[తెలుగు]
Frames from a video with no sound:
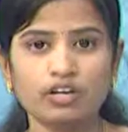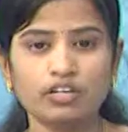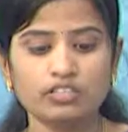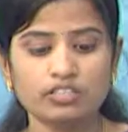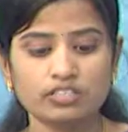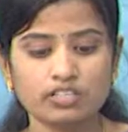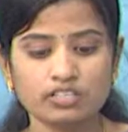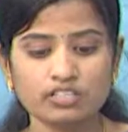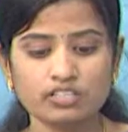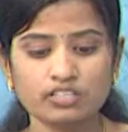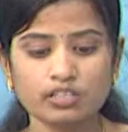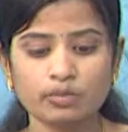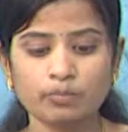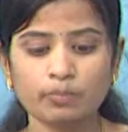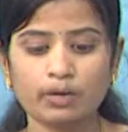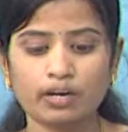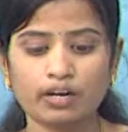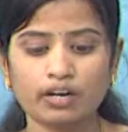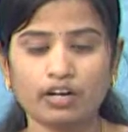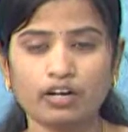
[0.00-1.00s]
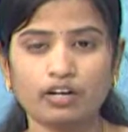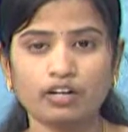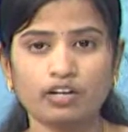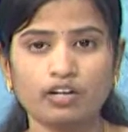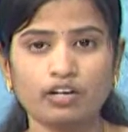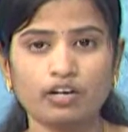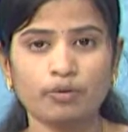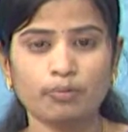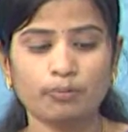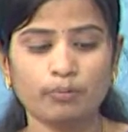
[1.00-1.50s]
చెస్టర్డ్ బెర్నార్డ్
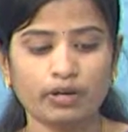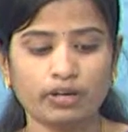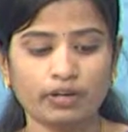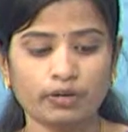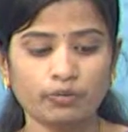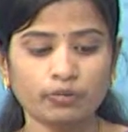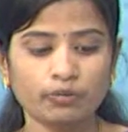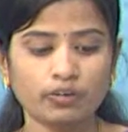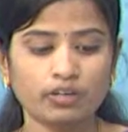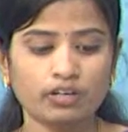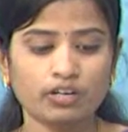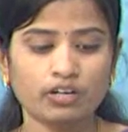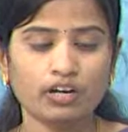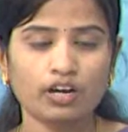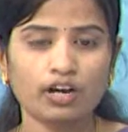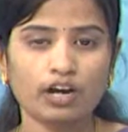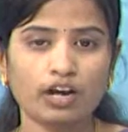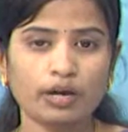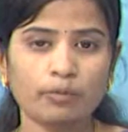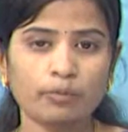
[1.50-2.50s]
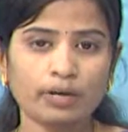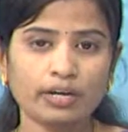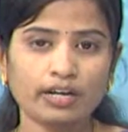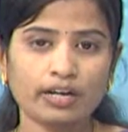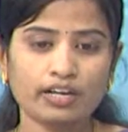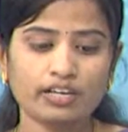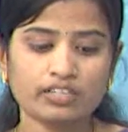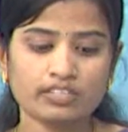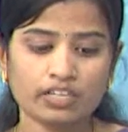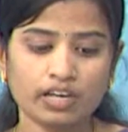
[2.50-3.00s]
మరియు హర్బర్ట్
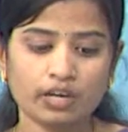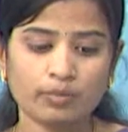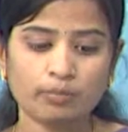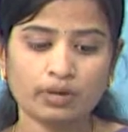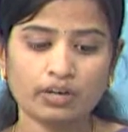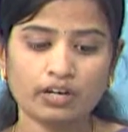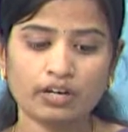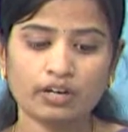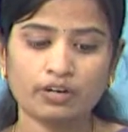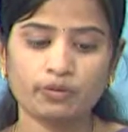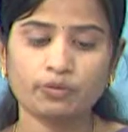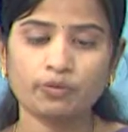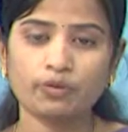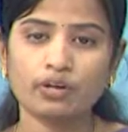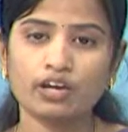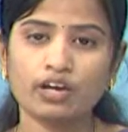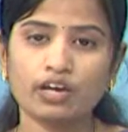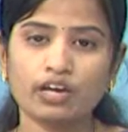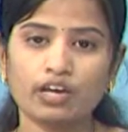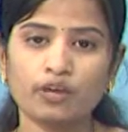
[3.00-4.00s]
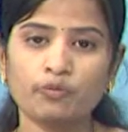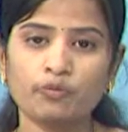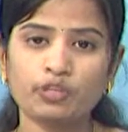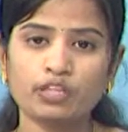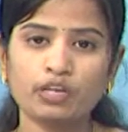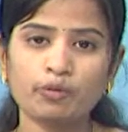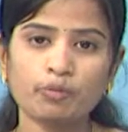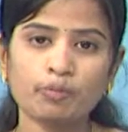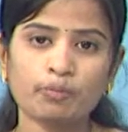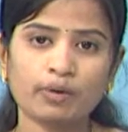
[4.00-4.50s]
ఏ సైమన్లను ఈ
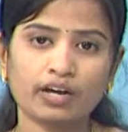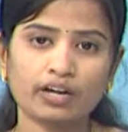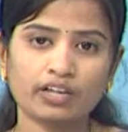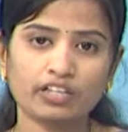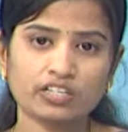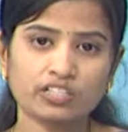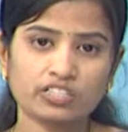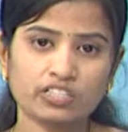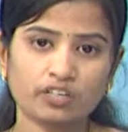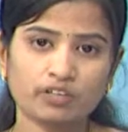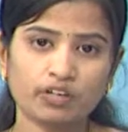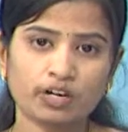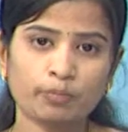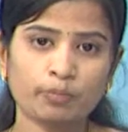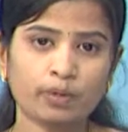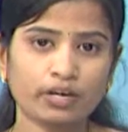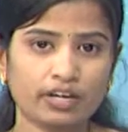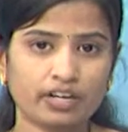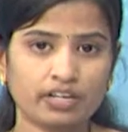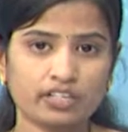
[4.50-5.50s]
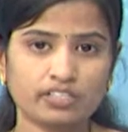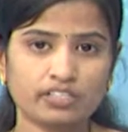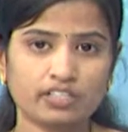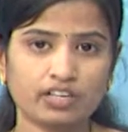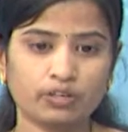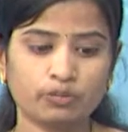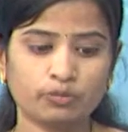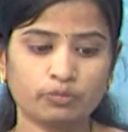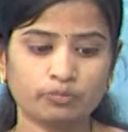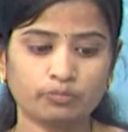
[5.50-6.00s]
ఉద్యమ మార్గదర్శులుగా
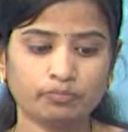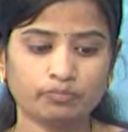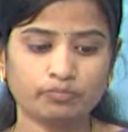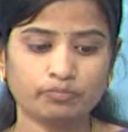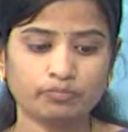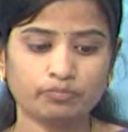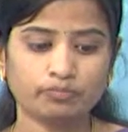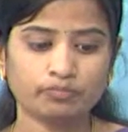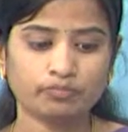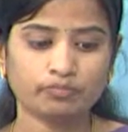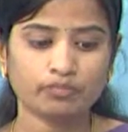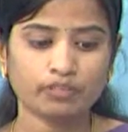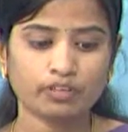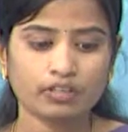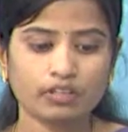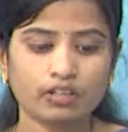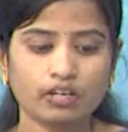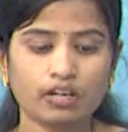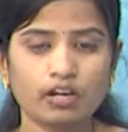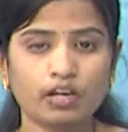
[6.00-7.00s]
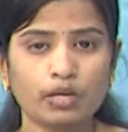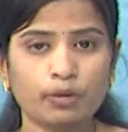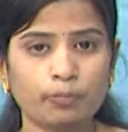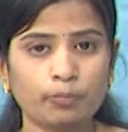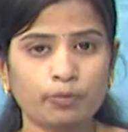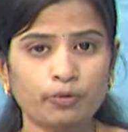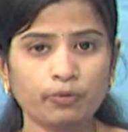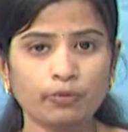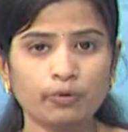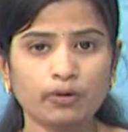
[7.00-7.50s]
పరిగణిస్తారు
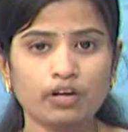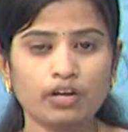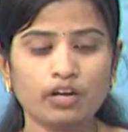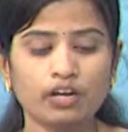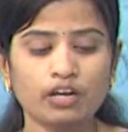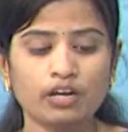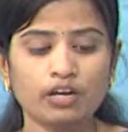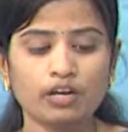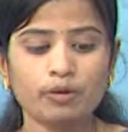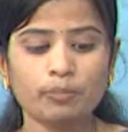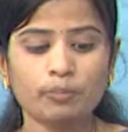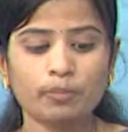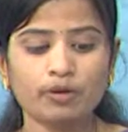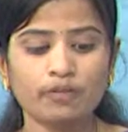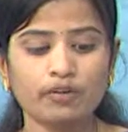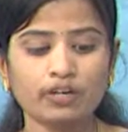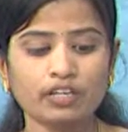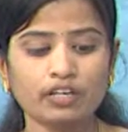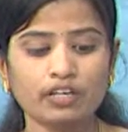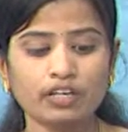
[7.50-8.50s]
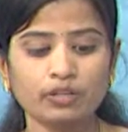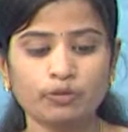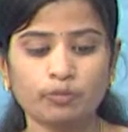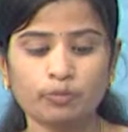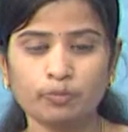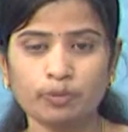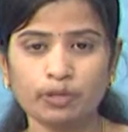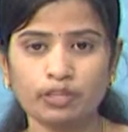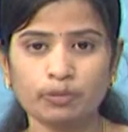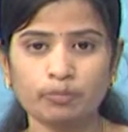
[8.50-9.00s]
ఇప్పుడు ఈ ప్రవర్తన
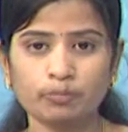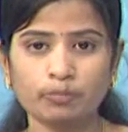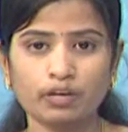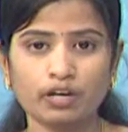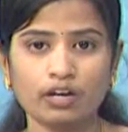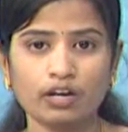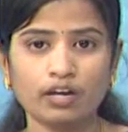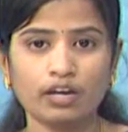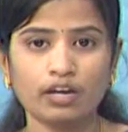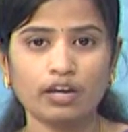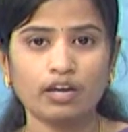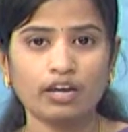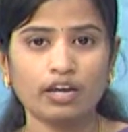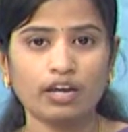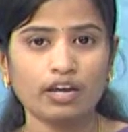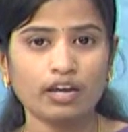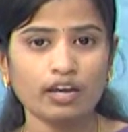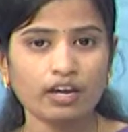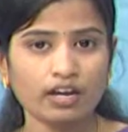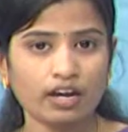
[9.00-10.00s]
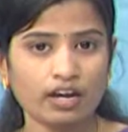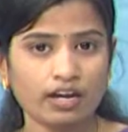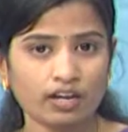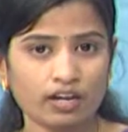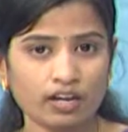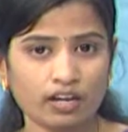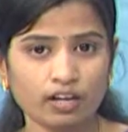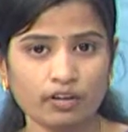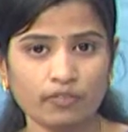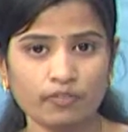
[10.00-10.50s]
దృక్పథం ఏ
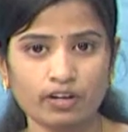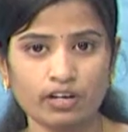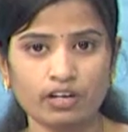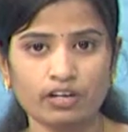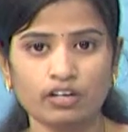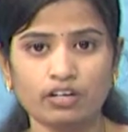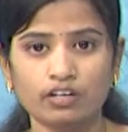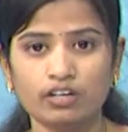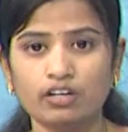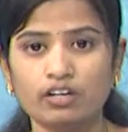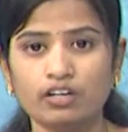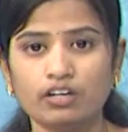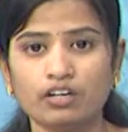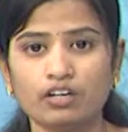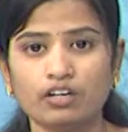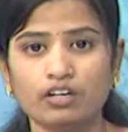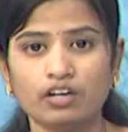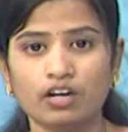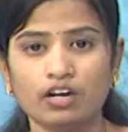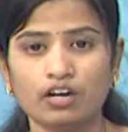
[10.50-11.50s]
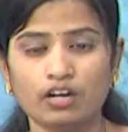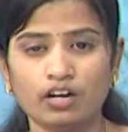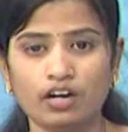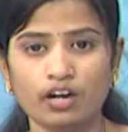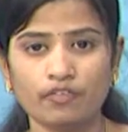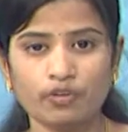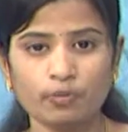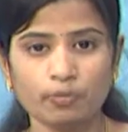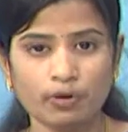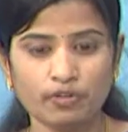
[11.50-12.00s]
కారణాల వల్ల
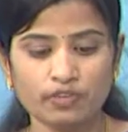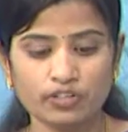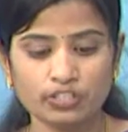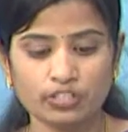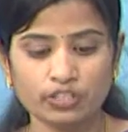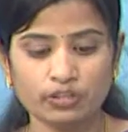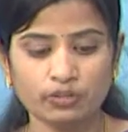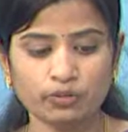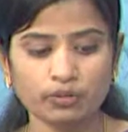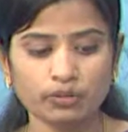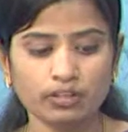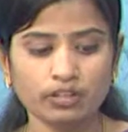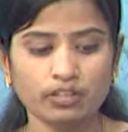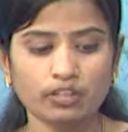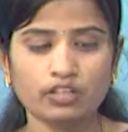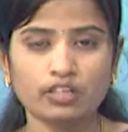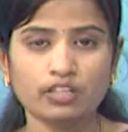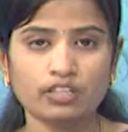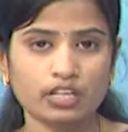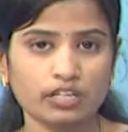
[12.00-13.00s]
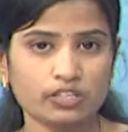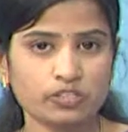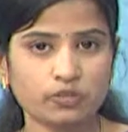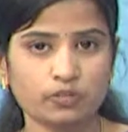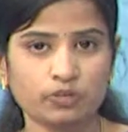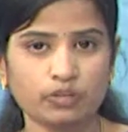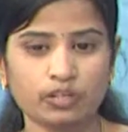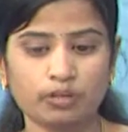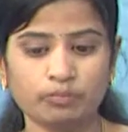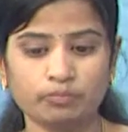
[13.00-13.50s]
ఆవిర్భవించిందో
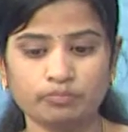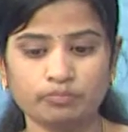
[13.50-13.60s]
తెలుసుకుందాం